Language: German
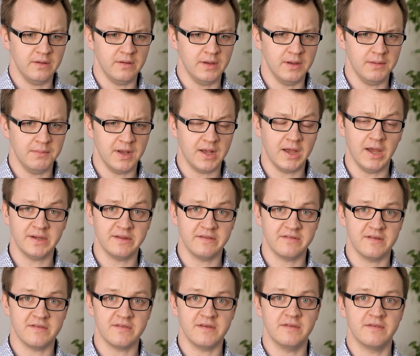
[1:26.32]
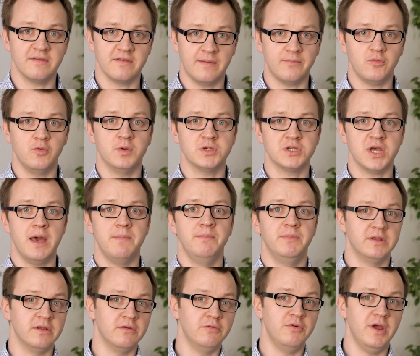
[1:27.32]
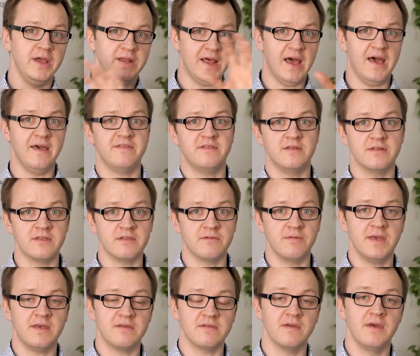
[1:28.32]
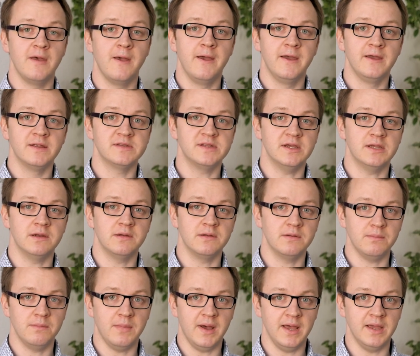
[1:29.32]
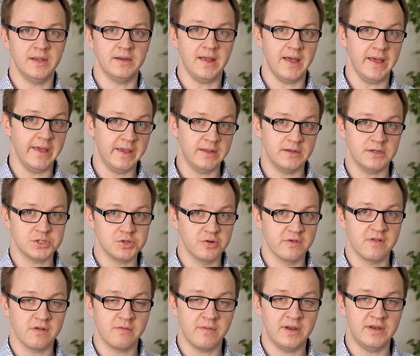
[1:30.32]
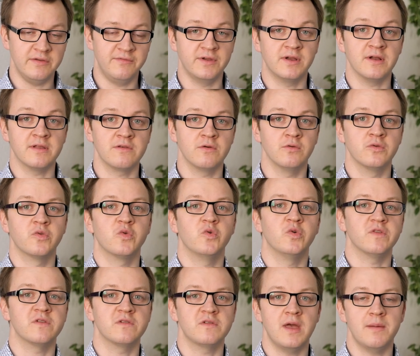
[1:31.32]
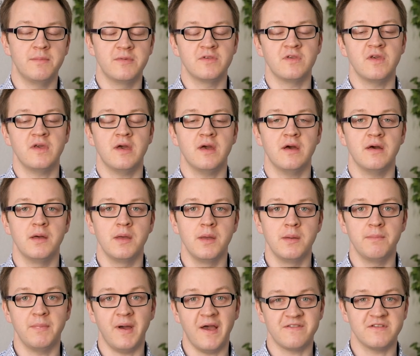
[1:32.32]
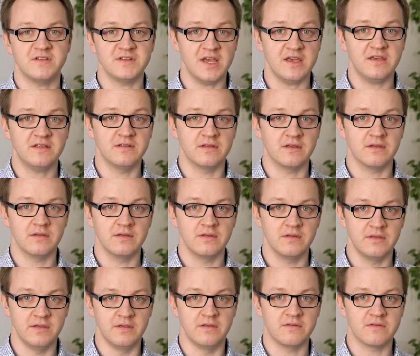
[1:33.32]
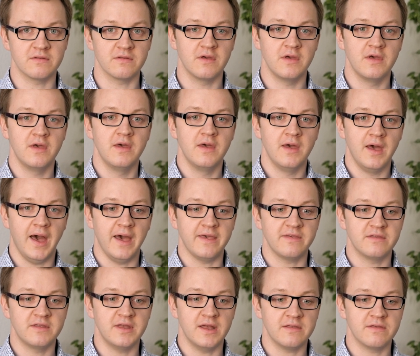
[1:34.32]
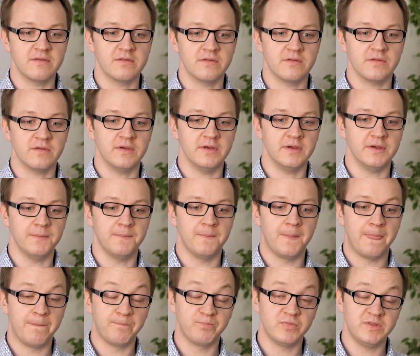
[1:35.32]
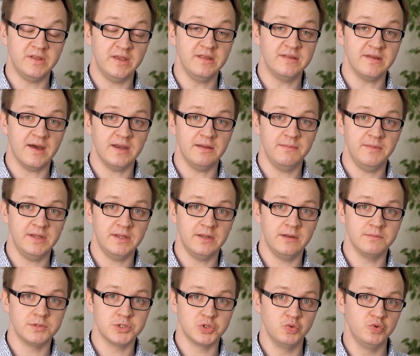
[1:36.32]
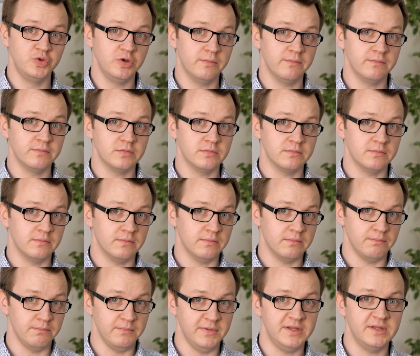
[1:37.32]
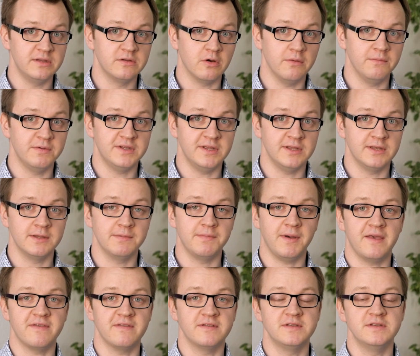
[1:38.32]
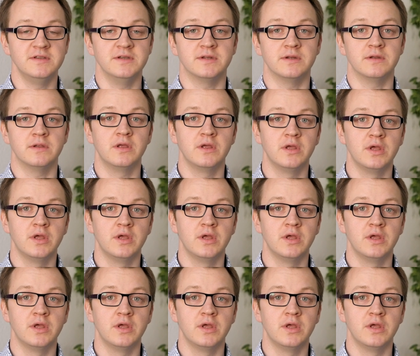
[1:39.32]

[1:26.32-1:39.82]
Äh, man kann das jetzt insgesamt überschreiben mit Radar heißt jetzt Twix, denn mein eigener Schlüsselqualifikationskurs, der bisher Präsentechnik hieß, heißt jetzt ähm, digitale Medien im Studium medienkompetent präsentieren.